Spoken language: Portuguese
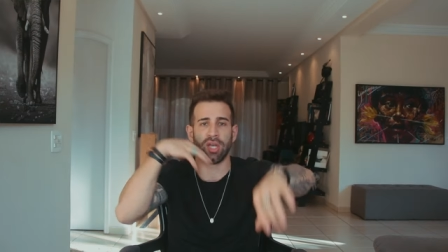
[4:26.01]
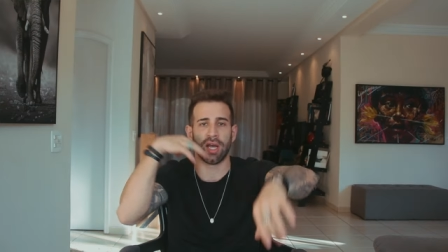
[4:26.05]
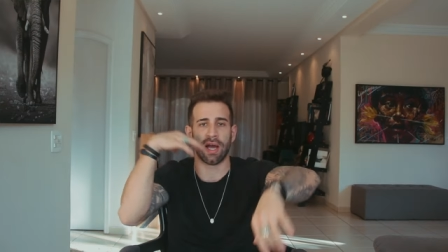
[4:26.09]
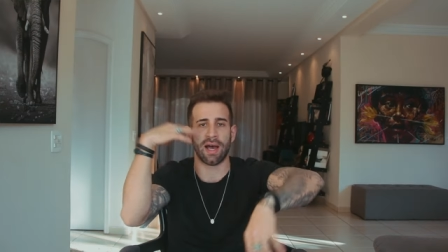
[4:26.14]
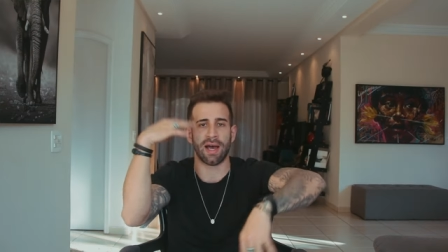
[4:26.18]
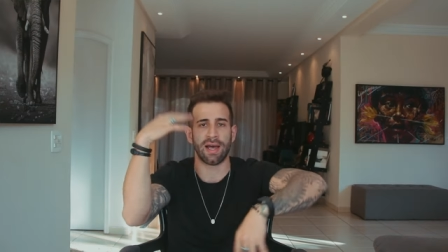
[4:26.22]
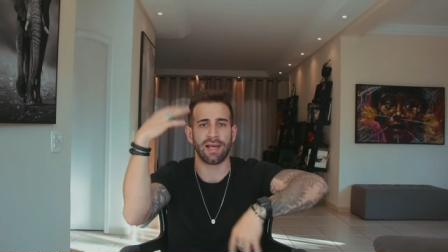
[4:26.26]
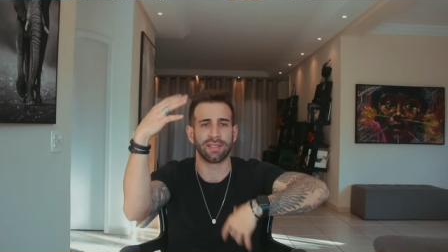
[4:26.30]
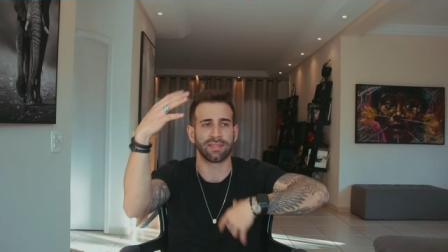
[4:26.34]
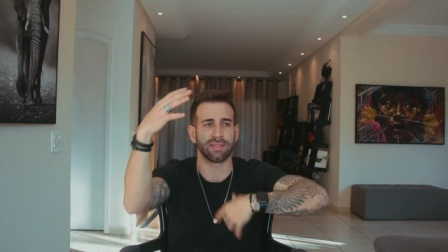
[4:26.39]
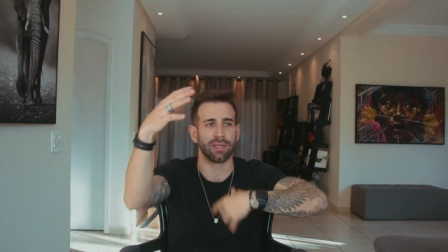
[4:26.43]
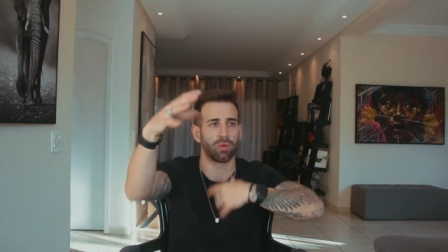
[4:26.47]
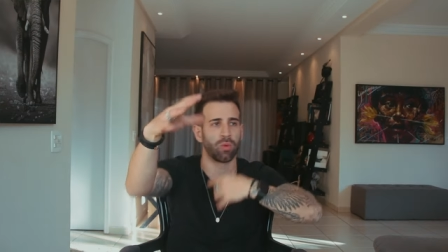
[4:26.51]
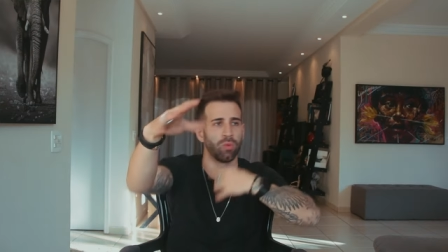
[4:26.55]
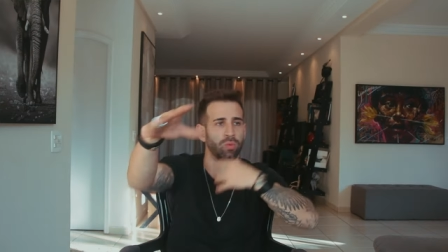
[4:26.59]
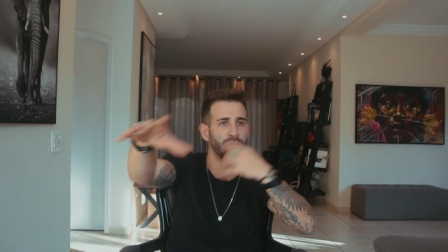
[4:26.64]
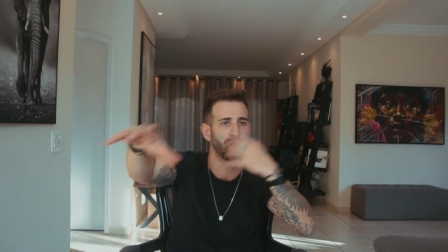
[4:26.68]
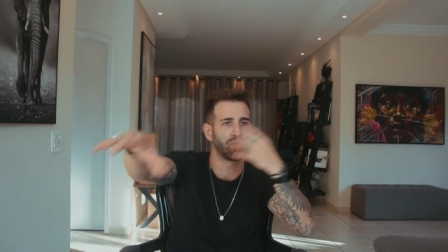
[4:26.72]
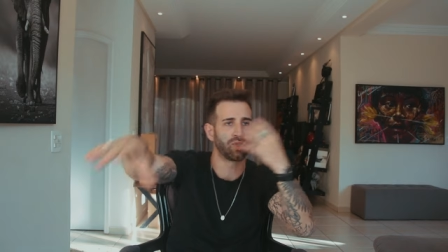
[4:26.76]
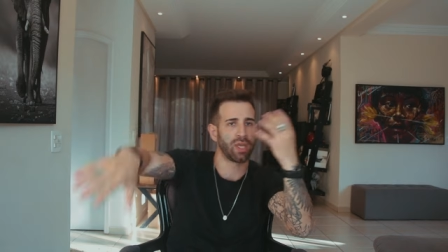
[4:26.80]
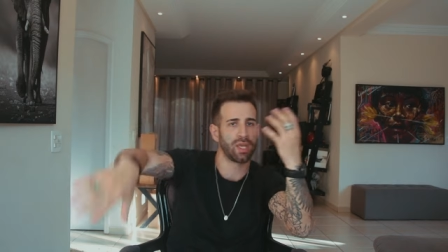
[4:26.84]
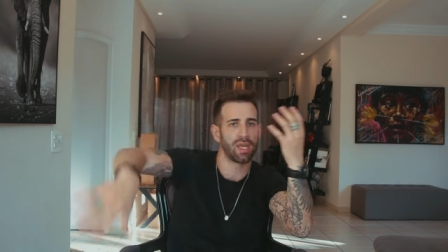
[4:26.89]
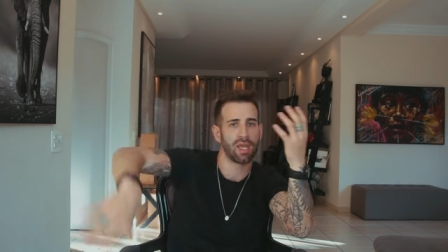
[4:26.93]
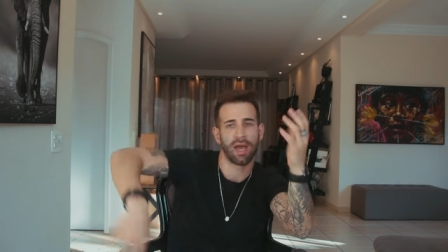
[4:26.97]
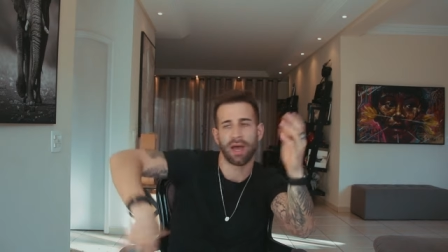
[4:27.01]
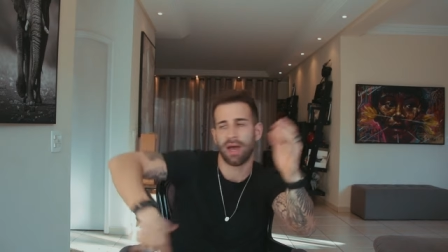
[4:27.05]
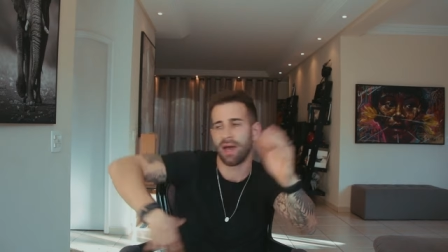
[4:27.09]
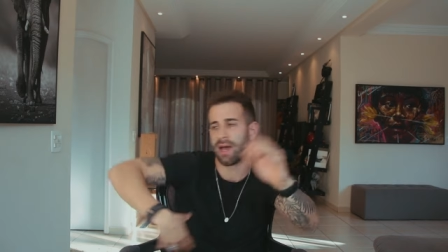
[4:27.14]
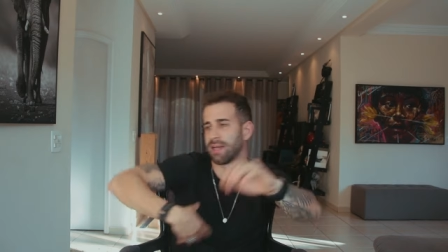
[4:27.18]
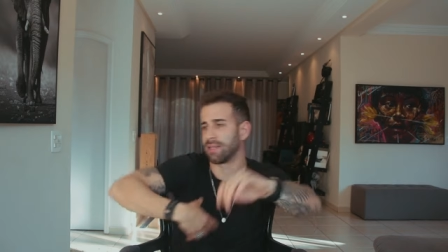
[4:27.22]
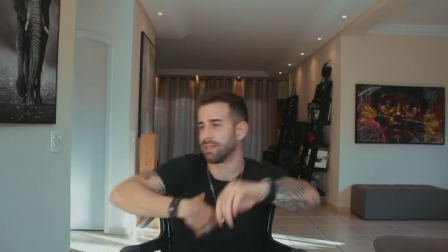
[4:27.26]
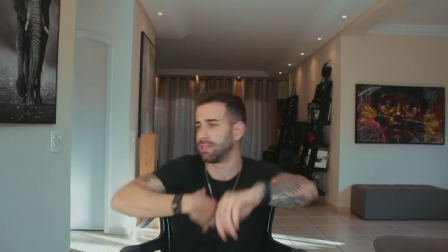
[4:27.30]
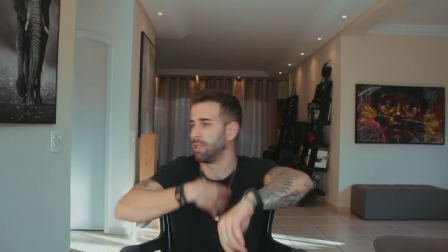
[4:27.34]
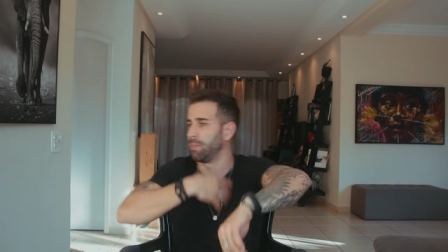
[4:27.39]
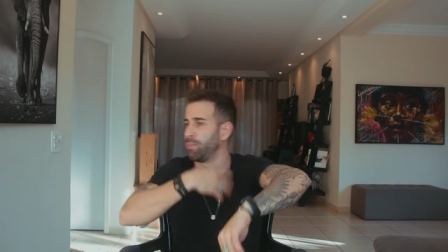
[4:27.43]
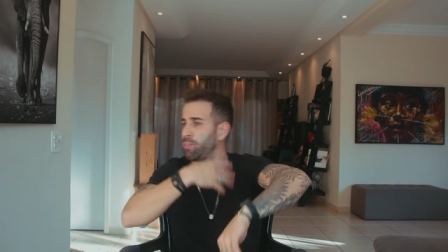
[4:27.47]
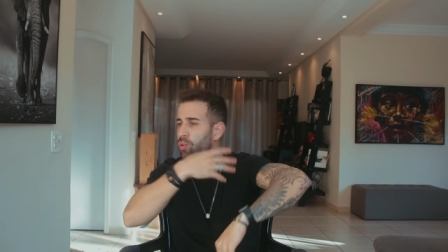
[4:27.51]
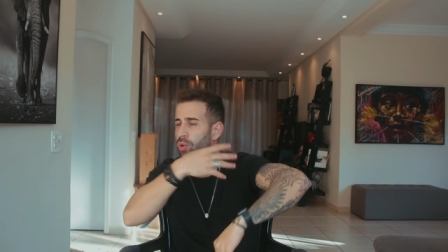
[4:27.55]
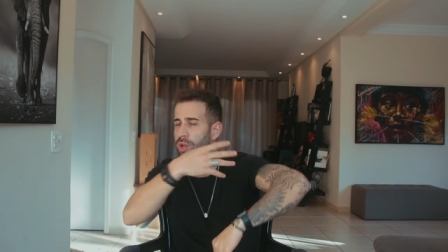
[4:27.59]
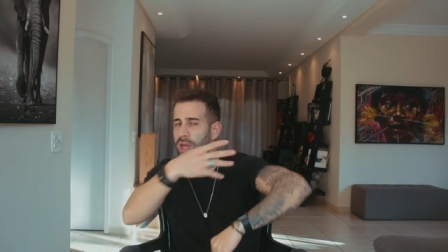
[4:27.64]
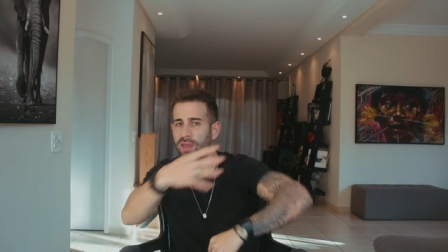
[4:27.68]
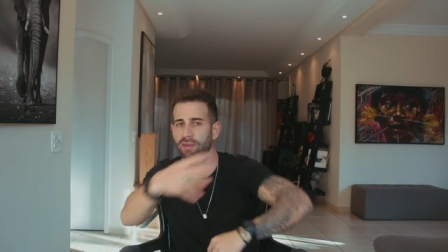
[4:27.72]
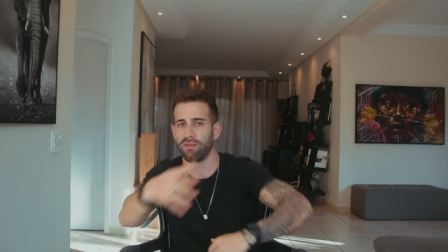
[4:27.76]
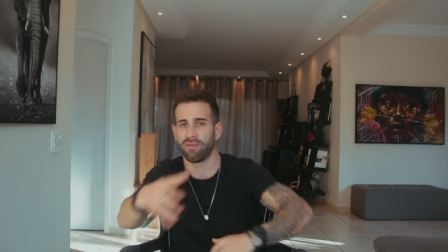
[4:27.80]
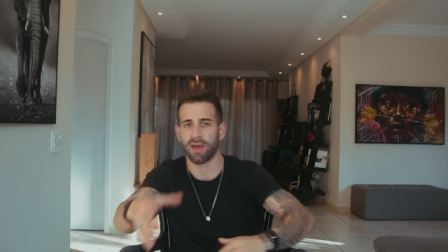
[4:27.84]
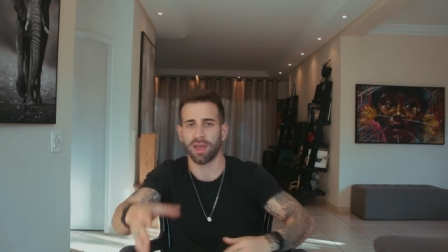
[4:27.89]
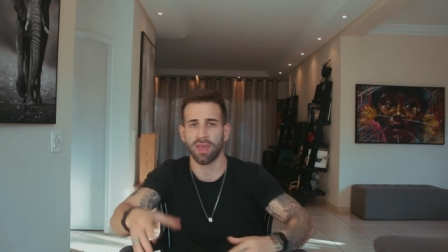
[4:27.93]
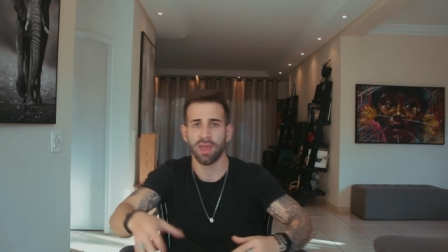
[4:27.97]
raça com sem raça e por
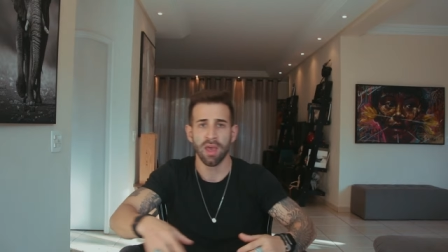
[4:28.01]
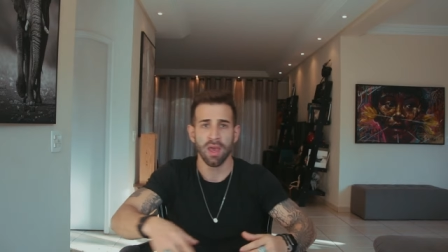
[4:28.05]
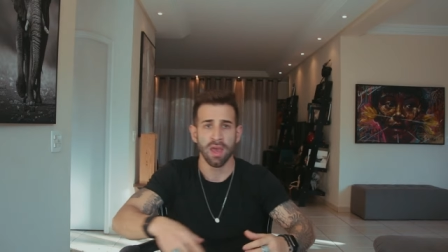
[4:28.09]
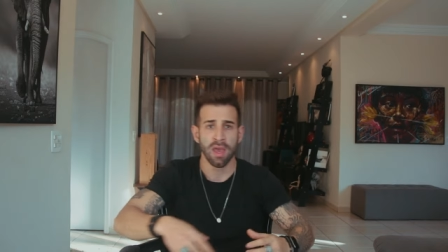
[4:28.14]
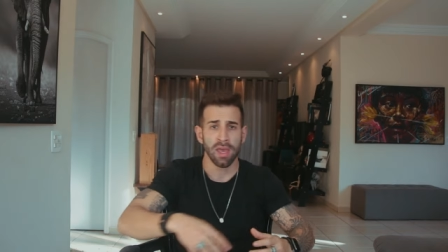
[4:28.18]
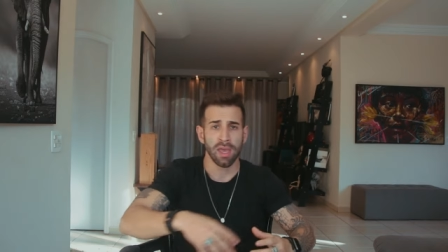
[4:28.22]
aí vai,